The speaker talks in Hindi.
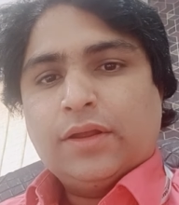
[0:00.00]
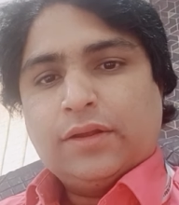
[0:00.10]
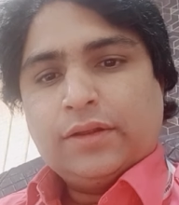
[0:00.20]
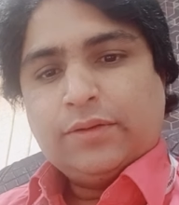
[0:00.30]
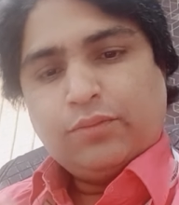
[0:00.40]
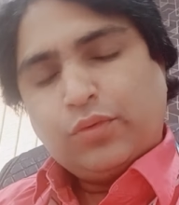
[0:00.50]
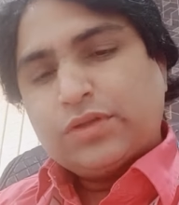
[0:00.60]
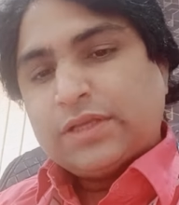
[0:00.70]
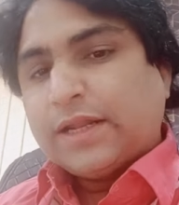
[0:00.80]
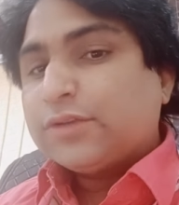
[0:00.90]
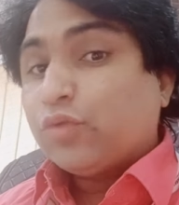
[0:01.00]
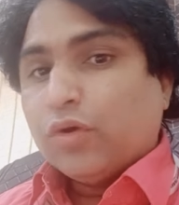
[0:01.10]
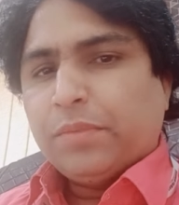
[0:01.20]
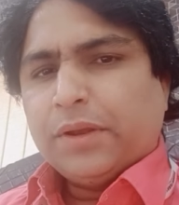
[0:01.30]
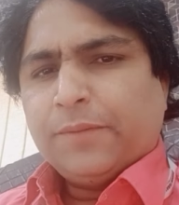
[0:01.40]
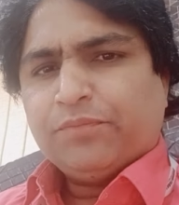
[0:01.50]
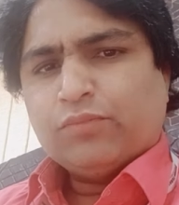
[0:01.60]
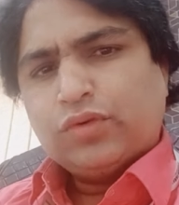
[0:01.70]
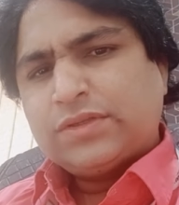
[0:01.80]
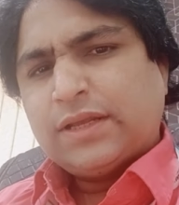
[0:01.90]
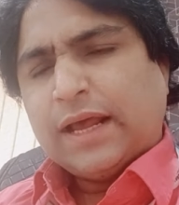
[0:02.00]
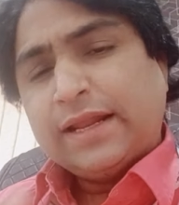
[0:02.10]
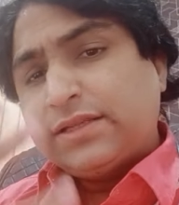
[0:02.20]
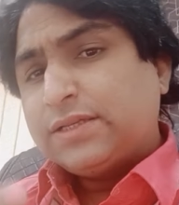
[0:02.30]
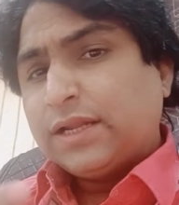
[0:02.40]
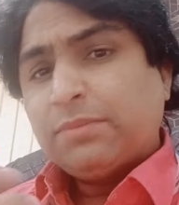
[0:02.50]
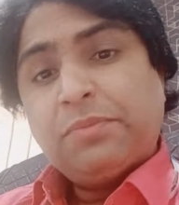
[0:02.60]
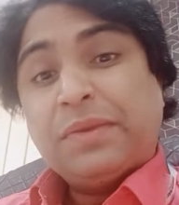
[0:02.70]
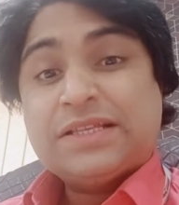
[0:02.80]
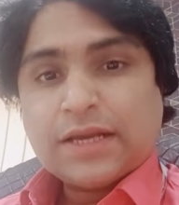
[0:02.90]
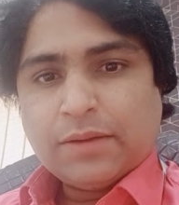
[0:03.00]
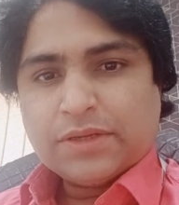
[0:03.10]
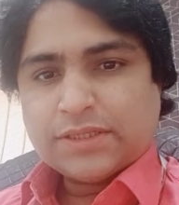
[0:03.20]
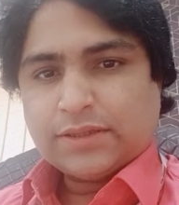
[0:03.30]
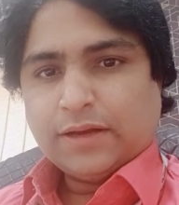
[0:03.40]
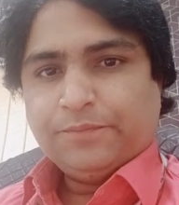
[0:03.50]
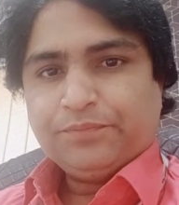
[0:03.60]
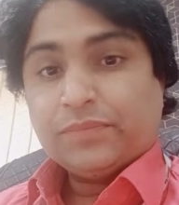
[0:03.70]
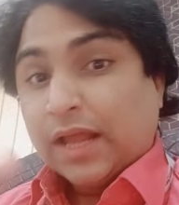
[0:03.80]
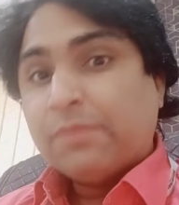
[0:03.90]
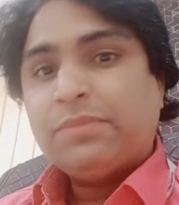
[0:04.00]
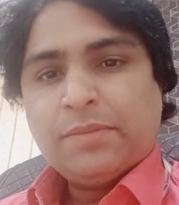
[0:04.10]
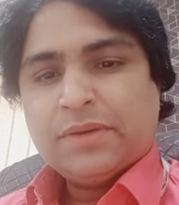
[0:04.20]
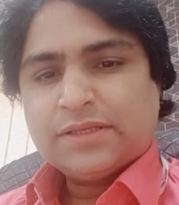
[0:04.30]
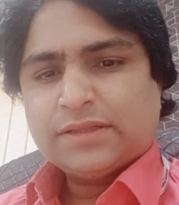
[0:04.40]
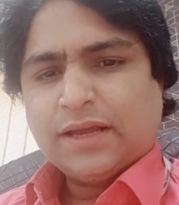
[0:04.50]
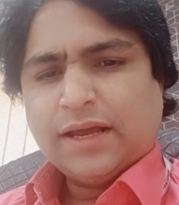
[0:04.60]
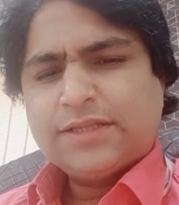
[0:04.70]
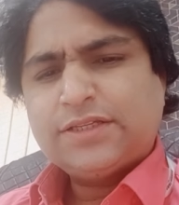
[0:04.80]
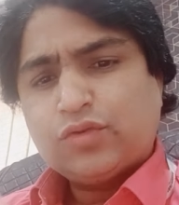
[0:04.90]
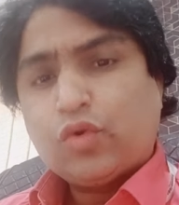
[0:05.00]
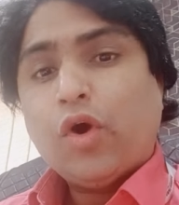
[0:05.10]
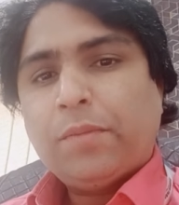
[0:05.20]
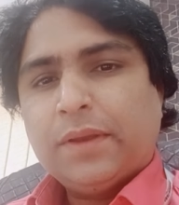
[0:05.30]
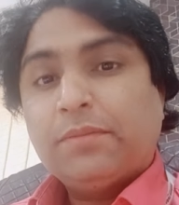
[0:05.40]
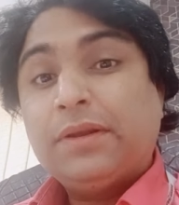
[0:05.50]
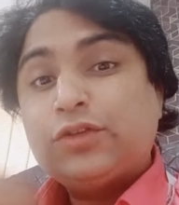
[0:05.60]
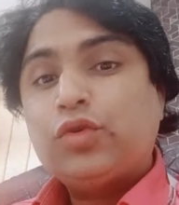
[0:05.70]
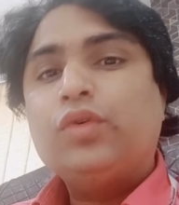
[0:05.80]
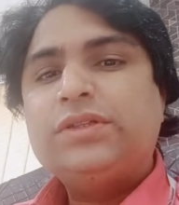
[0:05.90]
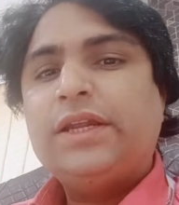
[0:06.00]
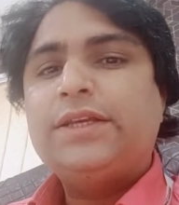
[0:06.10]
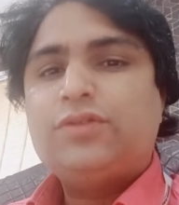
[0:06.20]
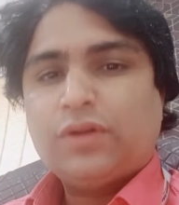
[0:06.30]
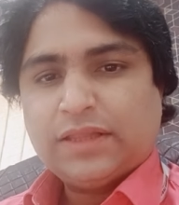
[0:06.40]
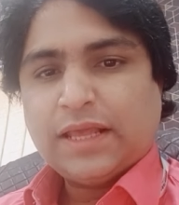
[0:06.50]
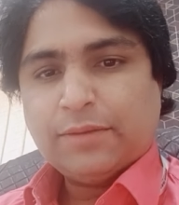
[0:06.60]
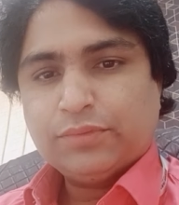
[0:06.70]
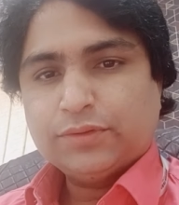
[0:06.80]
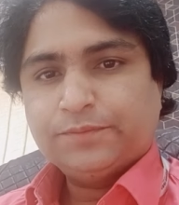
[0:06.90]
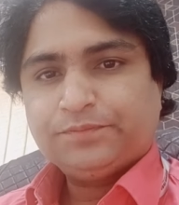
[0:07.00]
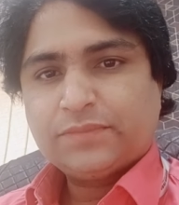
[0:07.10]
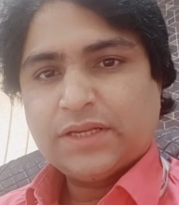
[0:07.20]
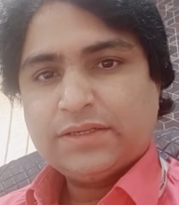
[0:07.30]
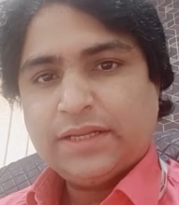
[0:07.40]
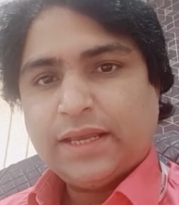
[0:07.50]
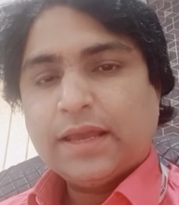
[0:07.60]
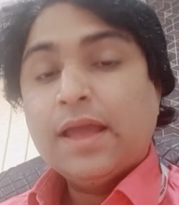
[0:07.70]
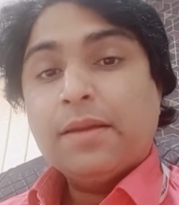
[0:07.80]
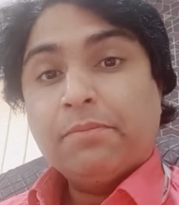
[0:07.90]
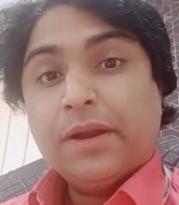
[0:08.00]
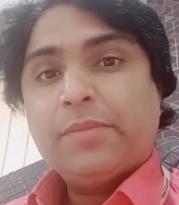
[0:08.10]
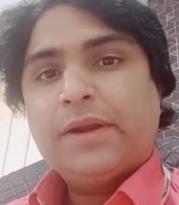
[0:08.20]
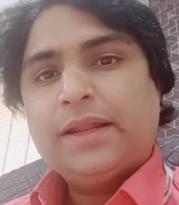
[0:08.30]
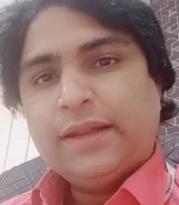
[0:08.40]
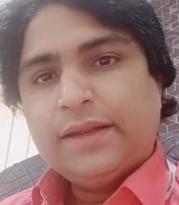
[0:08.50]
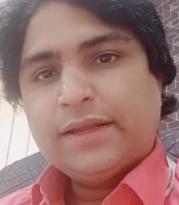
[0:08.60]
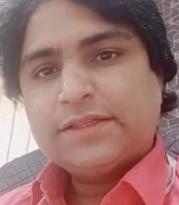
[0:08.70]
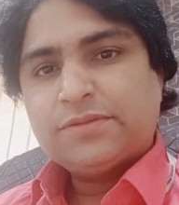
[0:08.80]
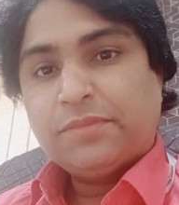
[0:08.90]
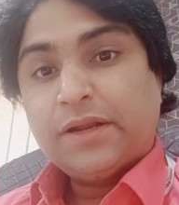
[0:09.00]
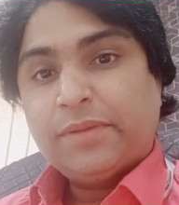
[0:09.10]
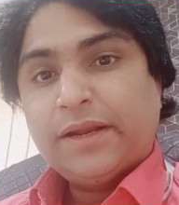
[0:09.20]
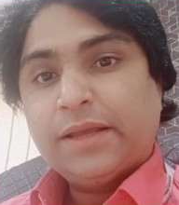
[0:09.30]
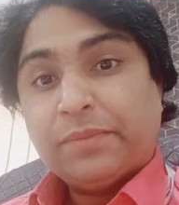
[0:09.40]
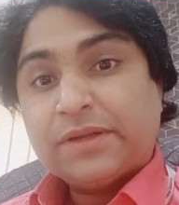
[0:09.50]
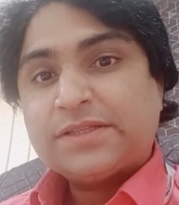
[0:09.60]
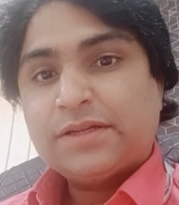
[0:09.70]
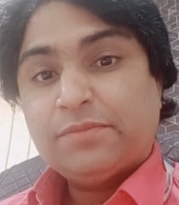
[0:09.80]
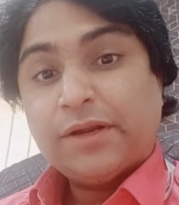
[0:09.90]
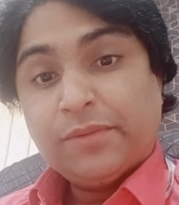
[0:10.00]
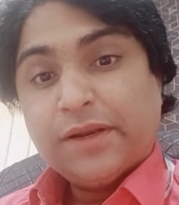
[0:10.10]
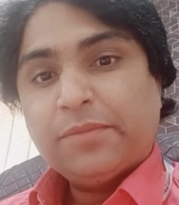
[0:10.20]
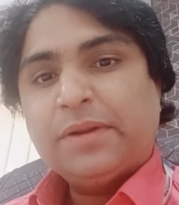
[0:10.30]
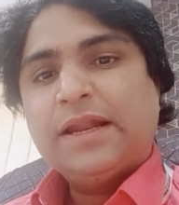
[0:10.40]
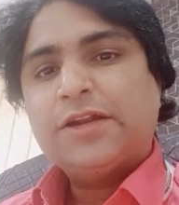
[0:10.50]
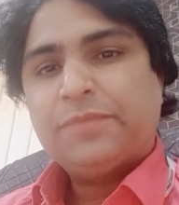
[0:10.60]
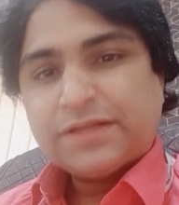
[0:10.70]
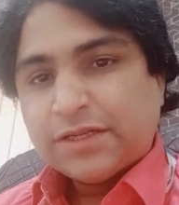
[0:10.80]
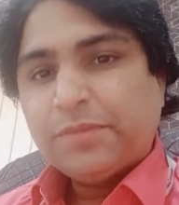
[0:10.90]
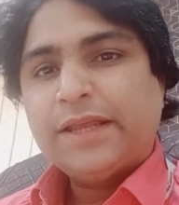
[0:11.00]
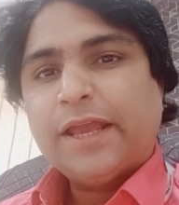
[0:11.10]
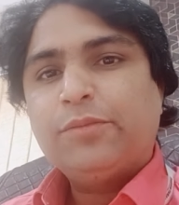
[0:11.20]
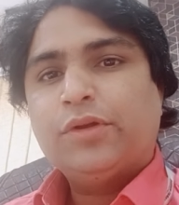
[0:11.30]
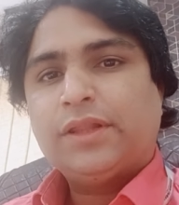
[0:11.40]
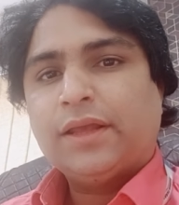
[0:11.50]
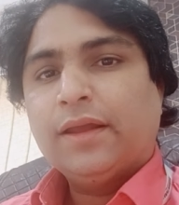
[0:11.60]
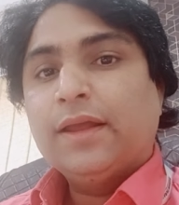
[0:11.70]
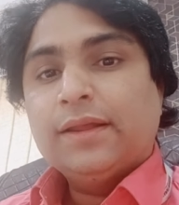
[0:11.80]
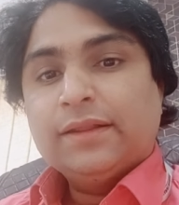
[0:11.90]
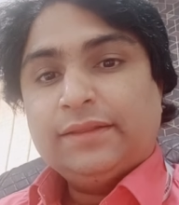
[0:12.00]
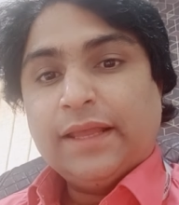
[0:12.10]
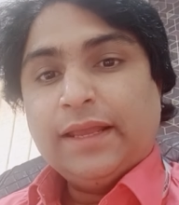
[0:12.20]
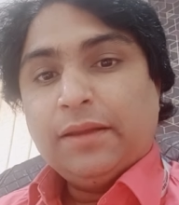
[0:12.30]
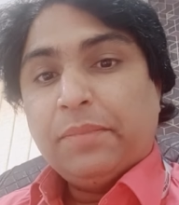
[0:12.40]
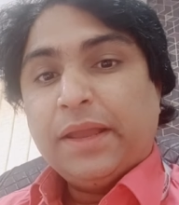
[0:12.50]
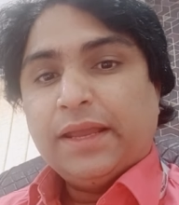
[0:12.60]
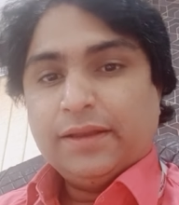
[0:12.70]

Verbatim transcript: बहुत सारा स्कोप है बहुत सारा हर जना भी पैसा कमा सकता नाम कमा सकता हर स्कोप है बस सोचने की ज़रूरत है आपको ठीक है बड़े बड़े लीडर्स बड़े बड़े पर्सन बड़े बड़े बिलियन पर्सन भी यही बोलते हैं थिंक बिग